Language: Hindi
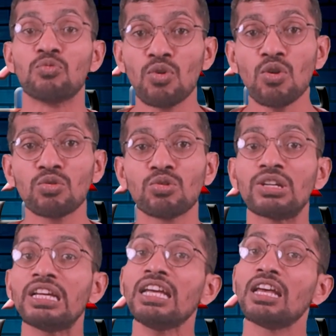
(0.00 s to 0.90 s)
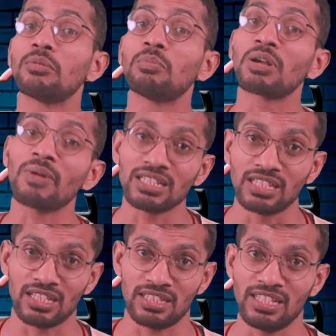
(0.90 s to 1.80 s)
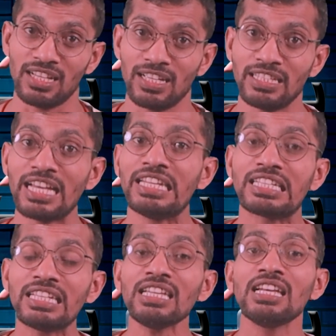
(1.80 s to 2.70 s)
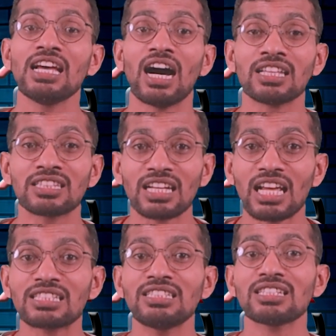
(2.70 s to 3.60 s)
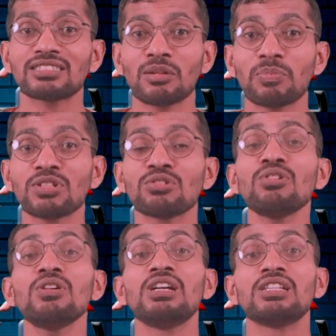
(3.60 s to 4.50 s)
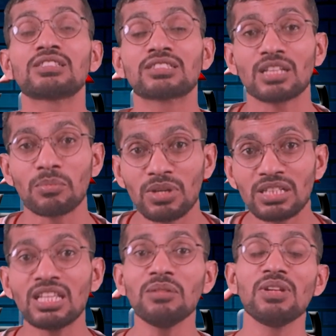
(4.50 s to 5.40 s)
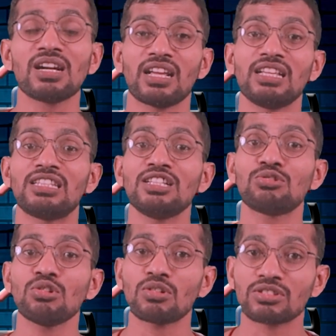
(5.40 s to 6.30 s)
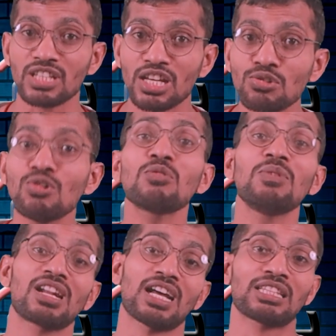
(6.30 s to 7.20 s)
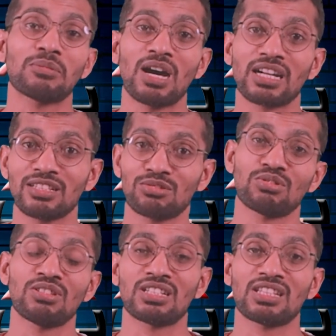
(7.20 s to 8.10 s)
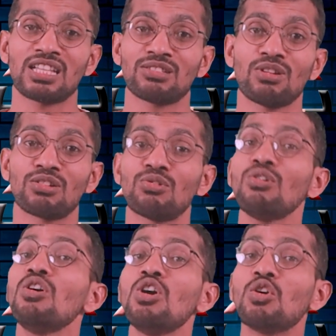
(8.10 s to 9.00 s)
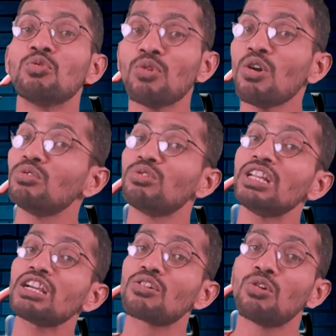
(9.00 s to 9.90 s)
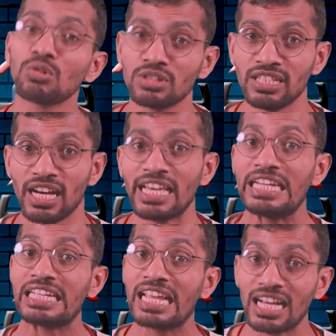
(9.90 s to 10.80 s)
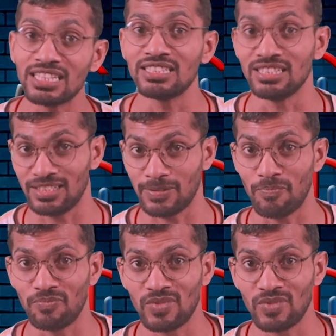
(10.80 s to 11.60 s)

वो उन्होंने बर्बाद कर दिया है यानी कि अंतर्राष्ट्रीय स्तर पर जो समृद्धि मिल रही थी जो सहयोग मिल रहा था भारतीय स्वतंत्रता आंदोलन को वो उन्होंने खो दिया यानी गांधी जी ने